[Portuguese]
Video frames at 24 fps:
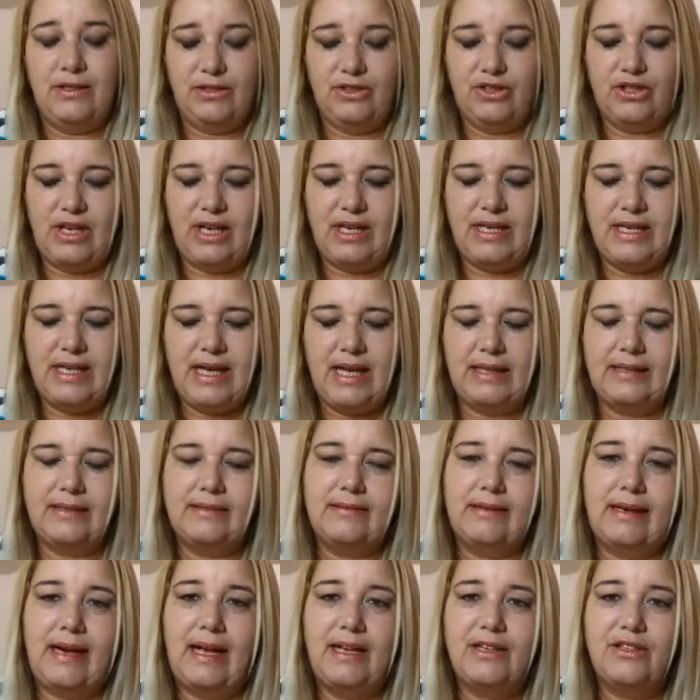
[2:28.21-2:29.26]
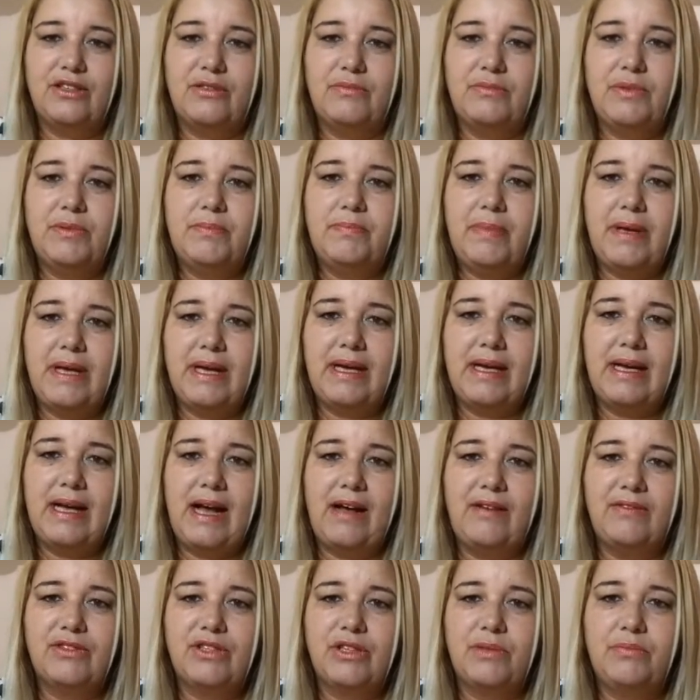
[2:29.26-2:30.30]
já ia atrás, já me
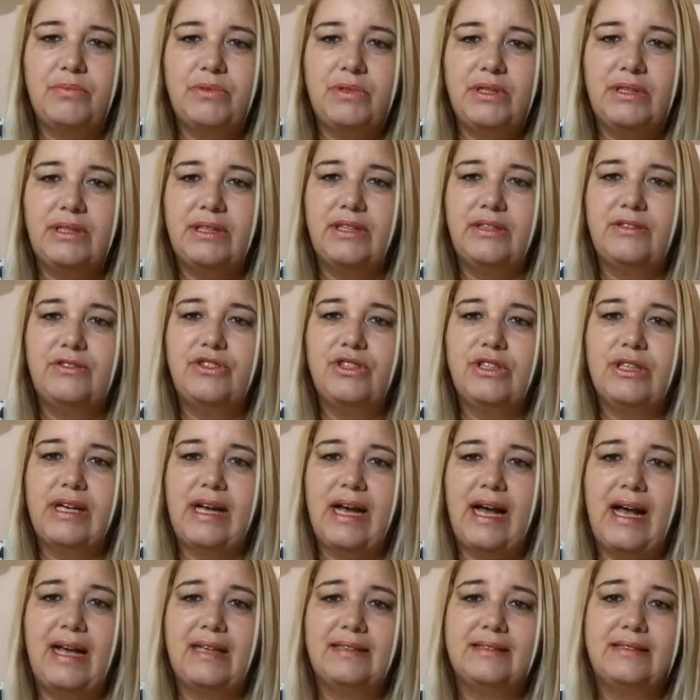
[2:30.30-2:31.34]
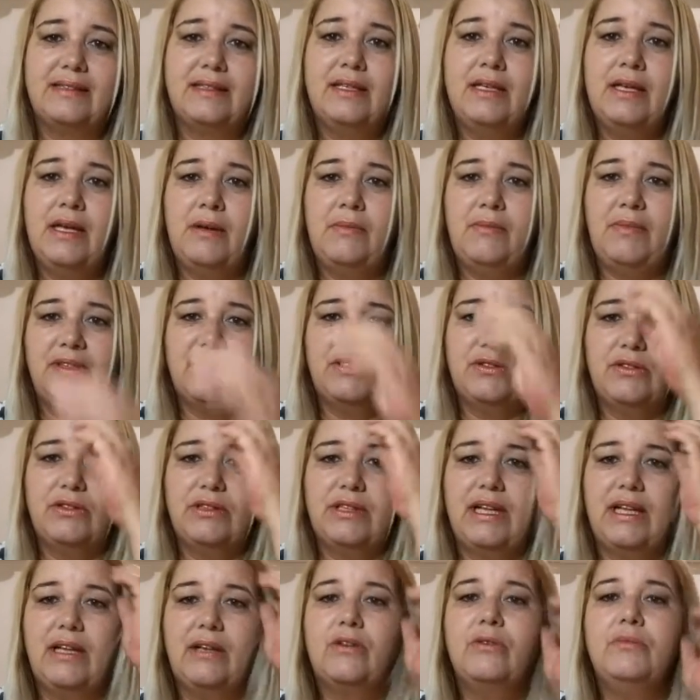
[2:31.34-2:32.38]
pegava, já punha dentro de casa. Mas
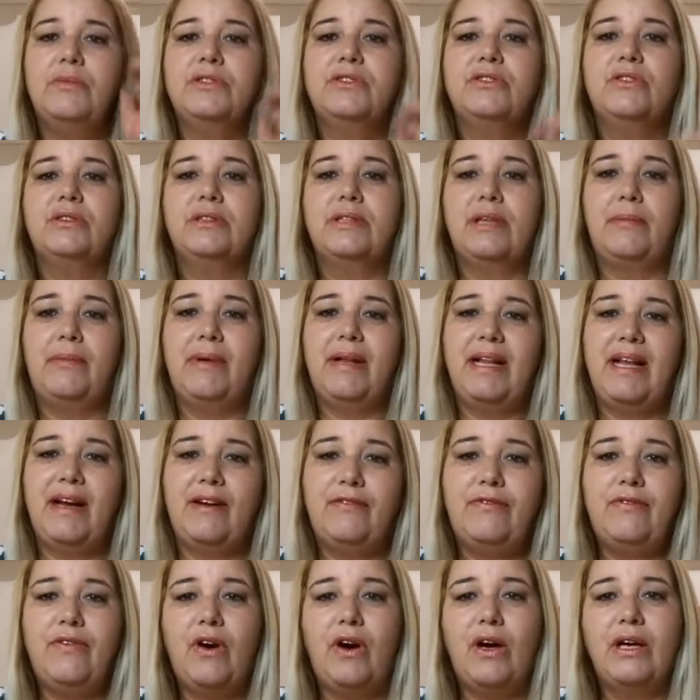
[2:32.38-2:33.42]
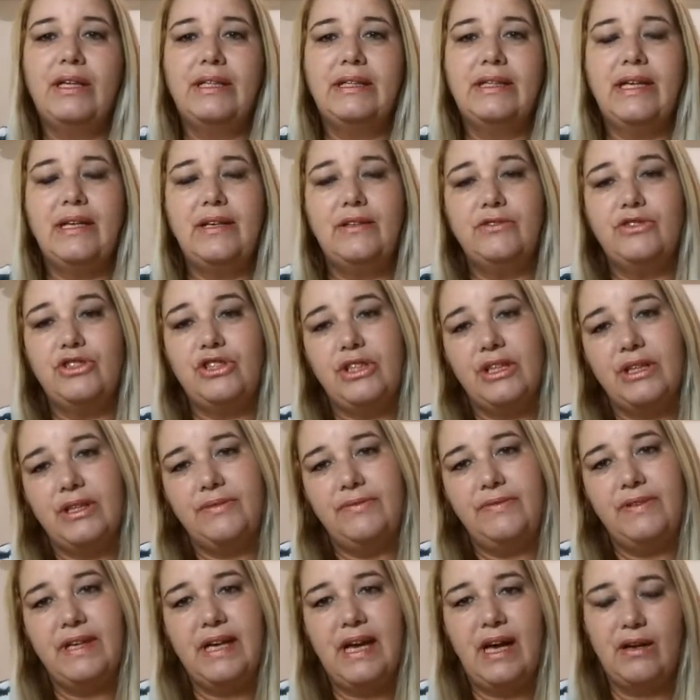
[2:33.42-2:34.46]
quando ela começou a trabalhar fora, daí eu tinha que
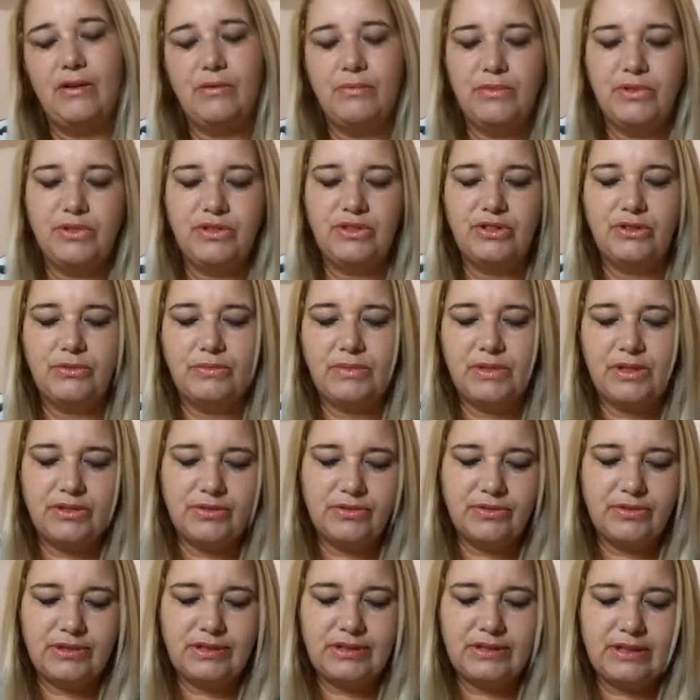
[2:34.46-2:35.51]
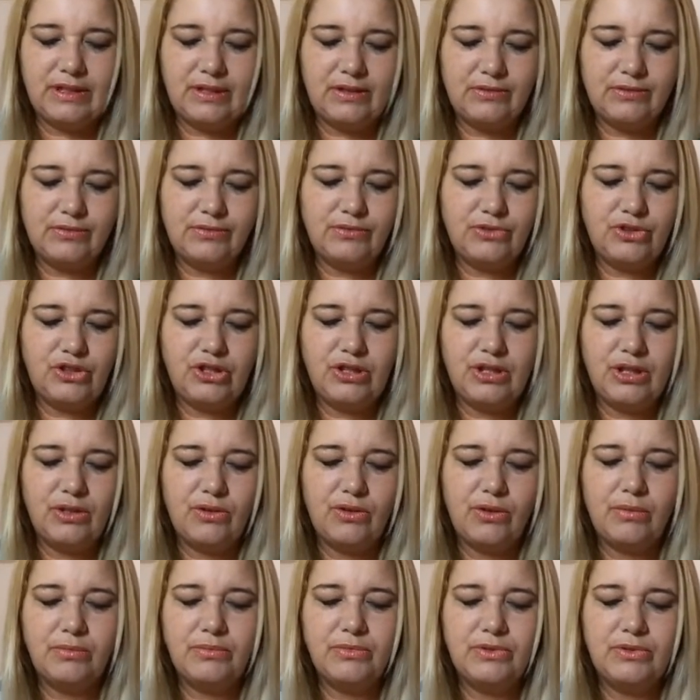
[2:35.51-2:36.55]
ficar com meus irmãos, então não tinha
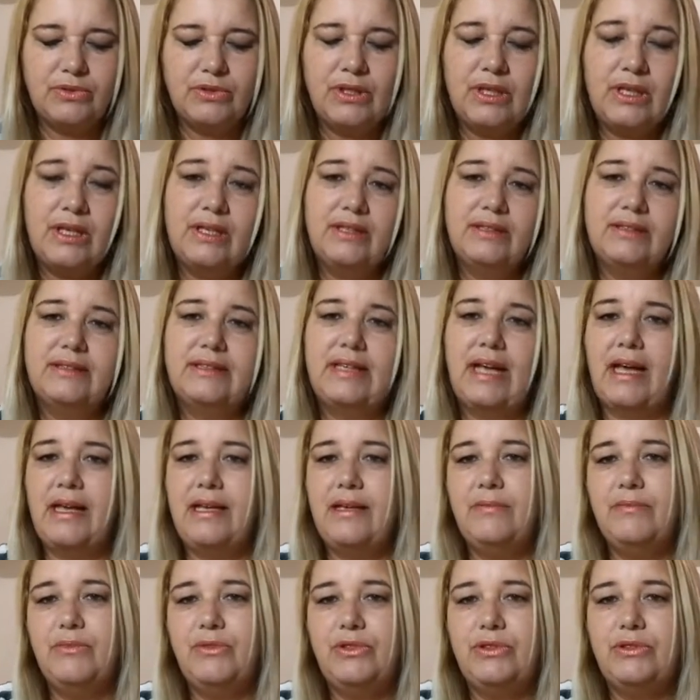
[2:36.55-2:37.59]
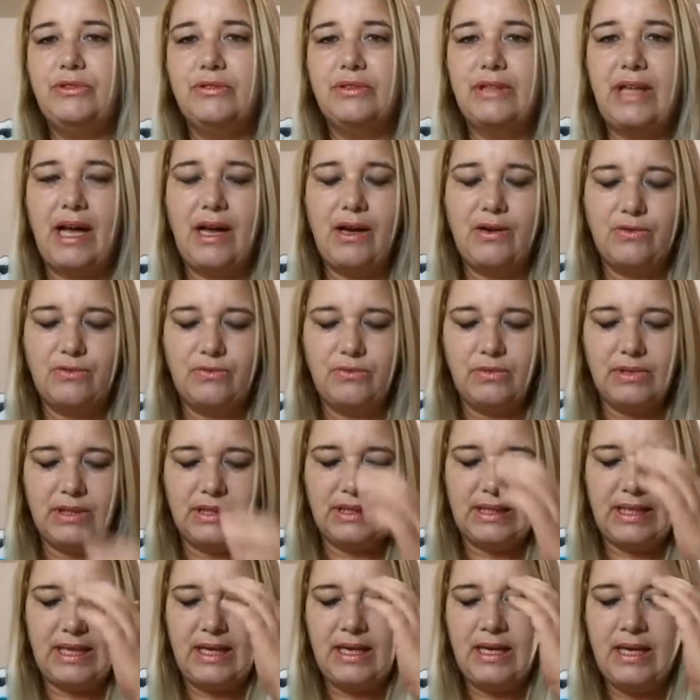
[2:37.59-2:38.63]
como sair muito na rua,
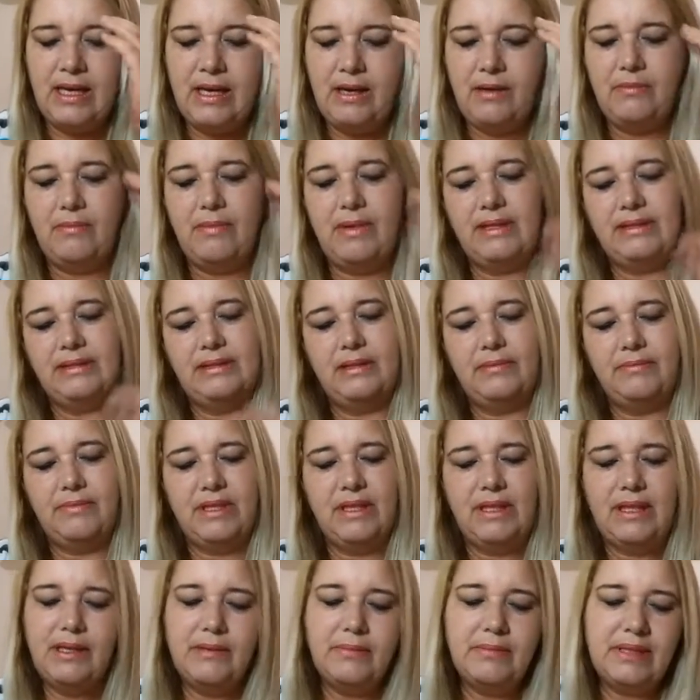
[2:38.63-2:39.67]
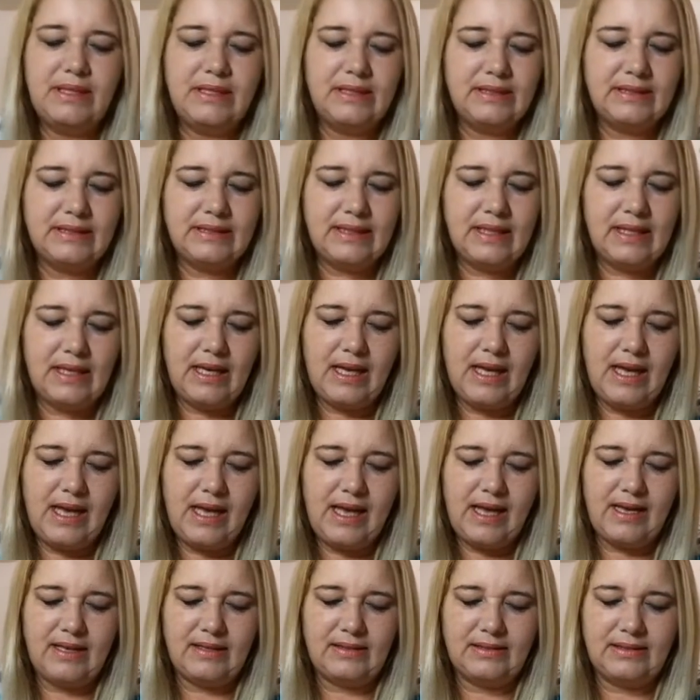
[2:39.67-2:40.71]
né? Mas a minha lembrança
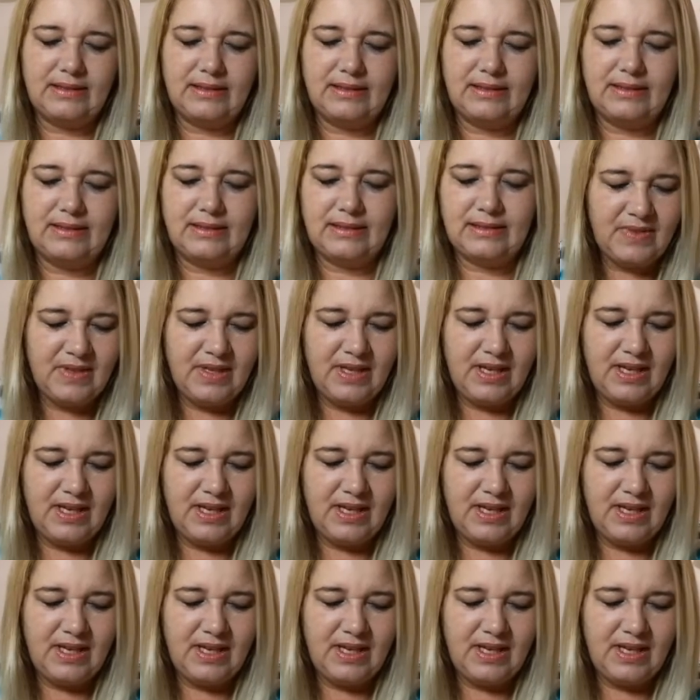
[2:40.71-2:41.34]
é essas.